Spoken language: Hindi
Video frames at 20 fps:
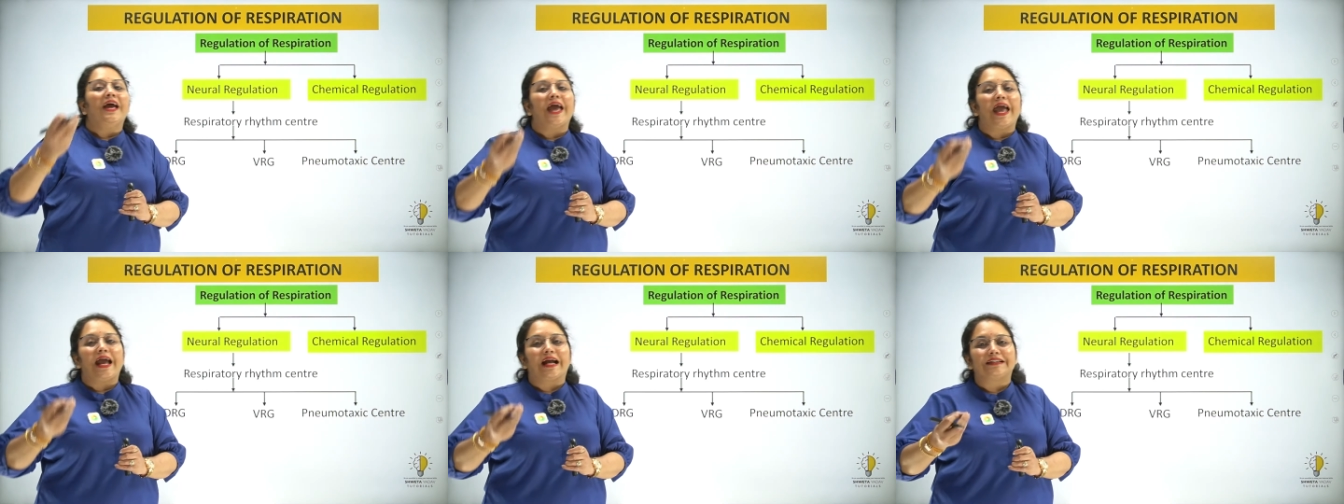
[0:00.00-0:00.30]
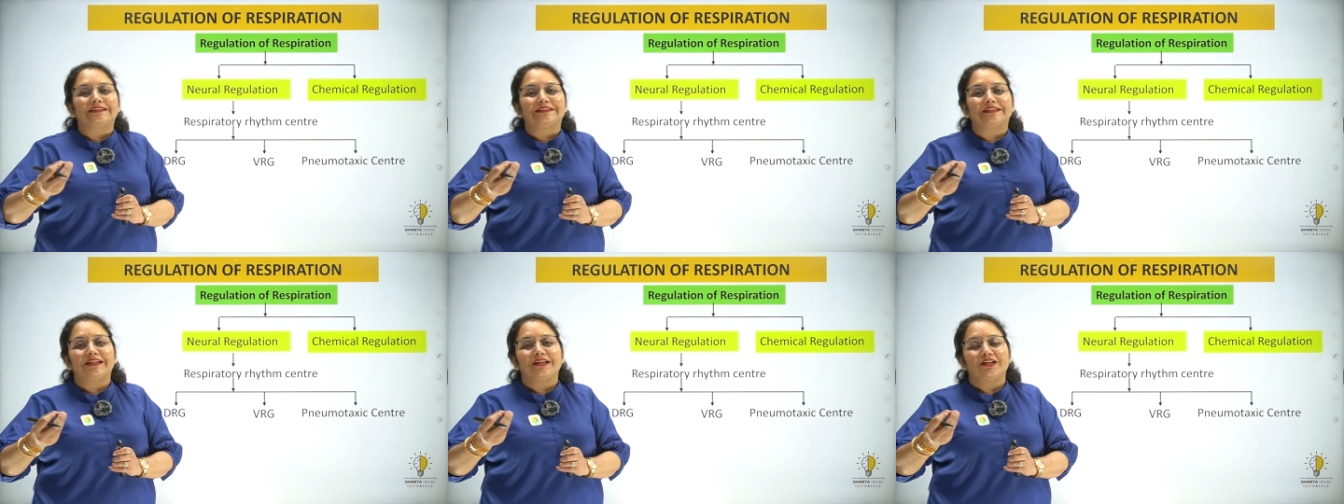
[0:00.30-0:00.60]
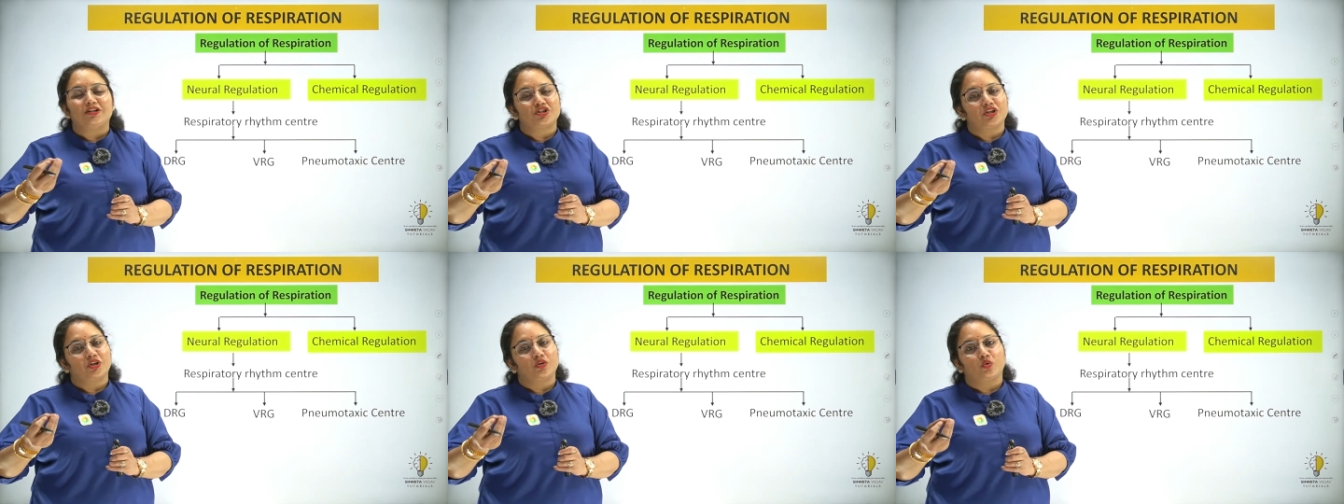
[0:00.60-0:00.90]

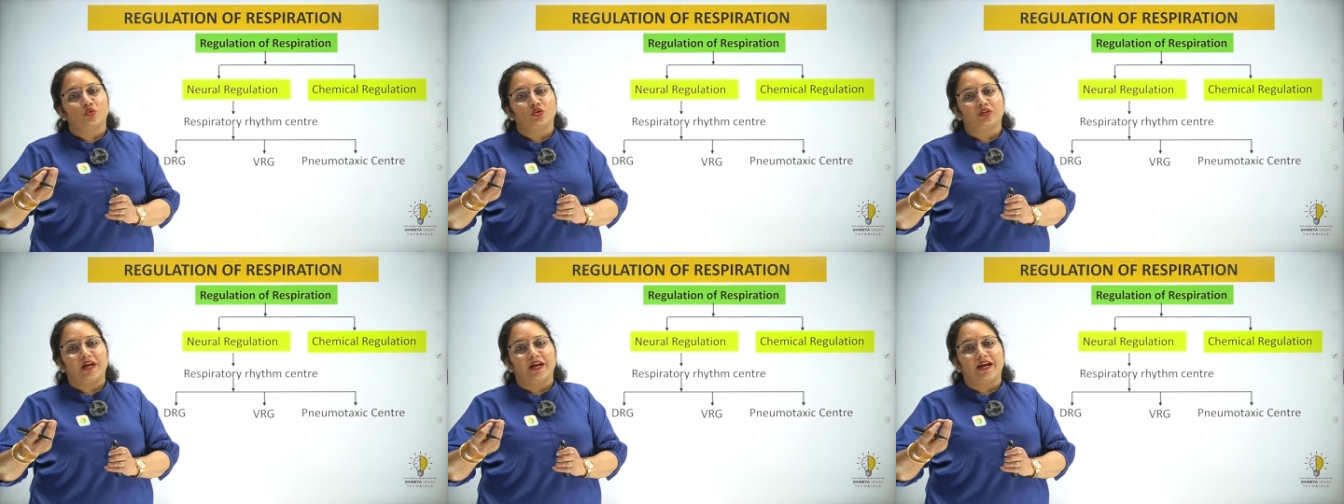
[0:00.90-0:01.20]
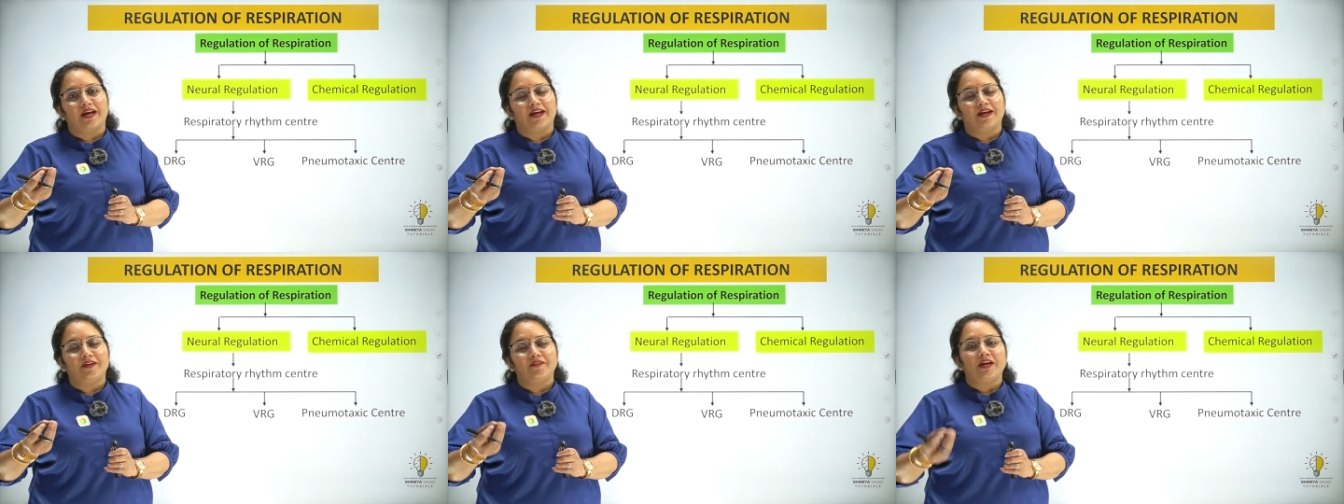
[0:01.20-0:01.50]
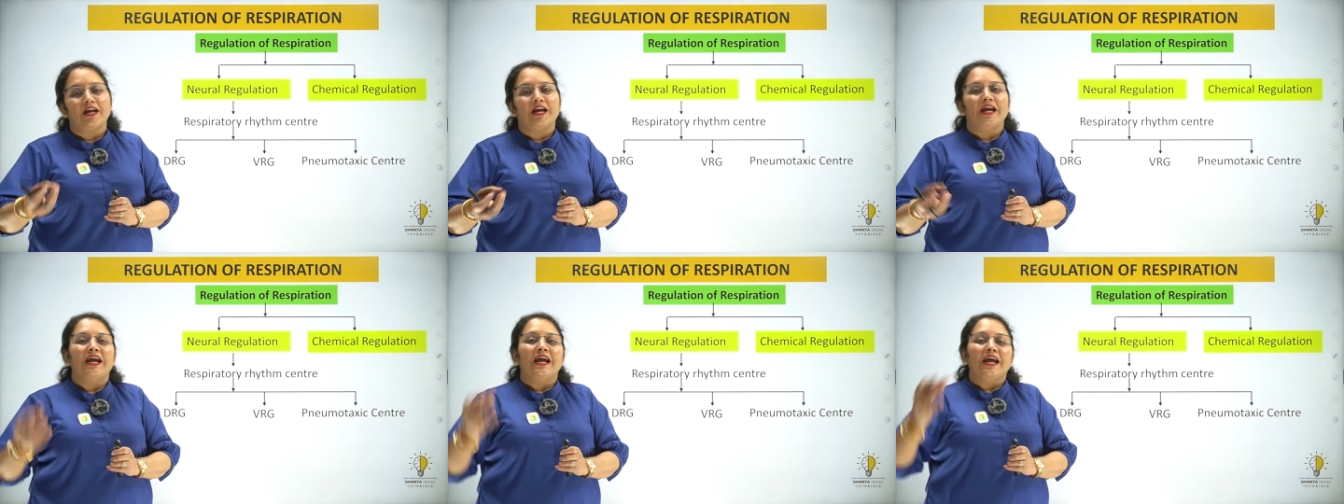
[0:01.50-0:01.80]
एक्जलेशन होता है
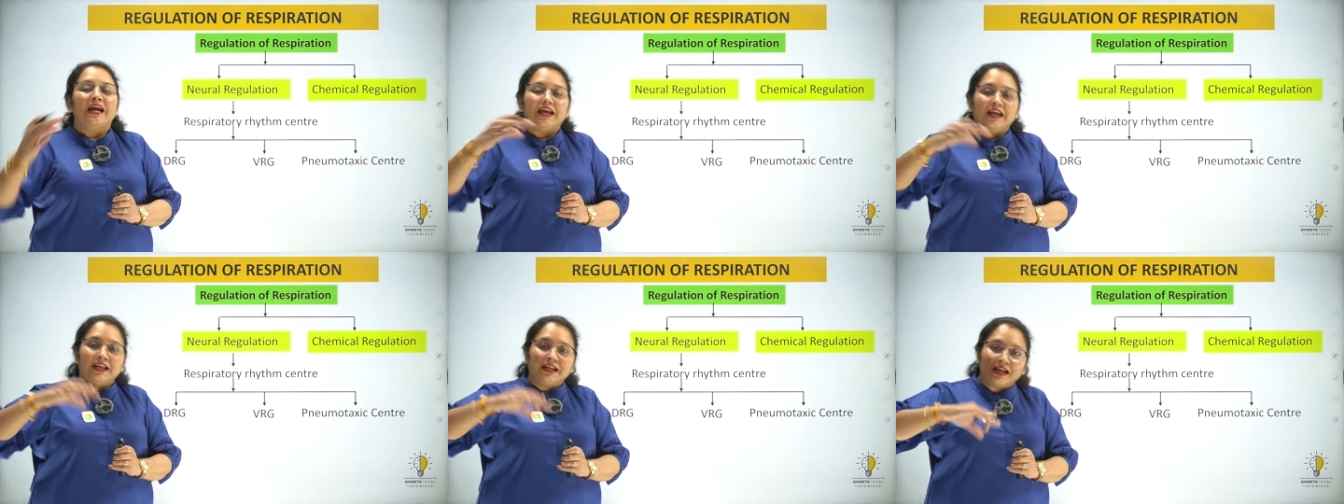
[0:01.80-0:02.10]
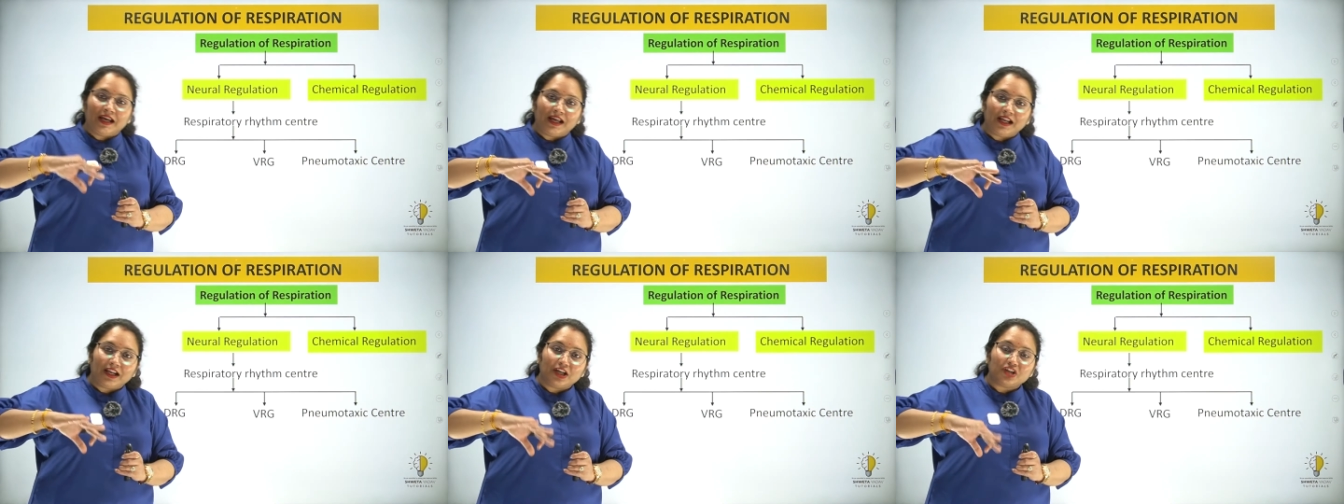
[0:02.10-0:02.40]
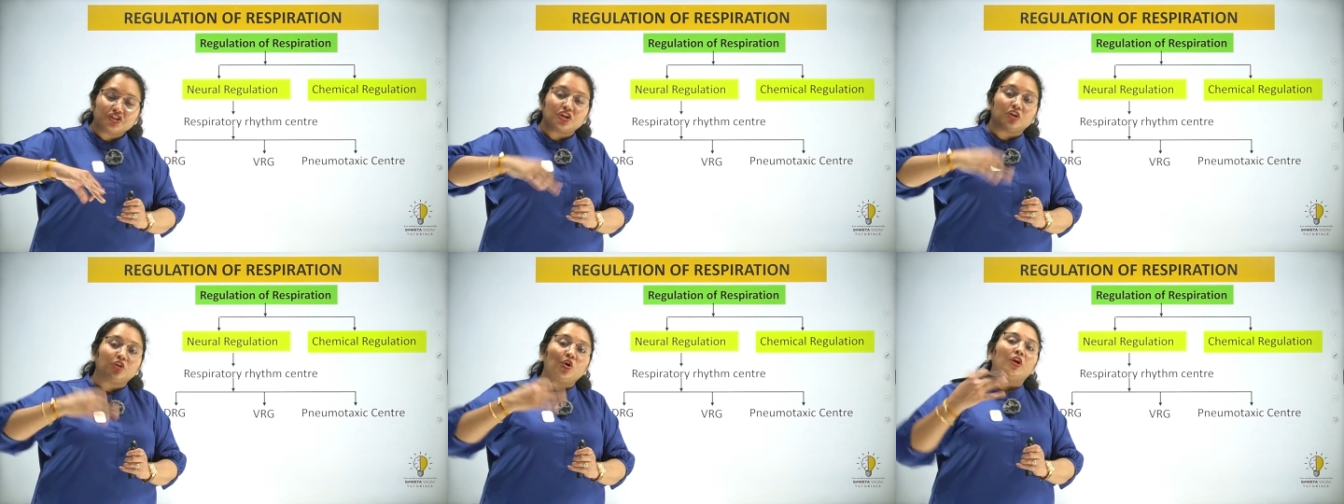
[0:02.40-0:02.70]
इन्हेलेशन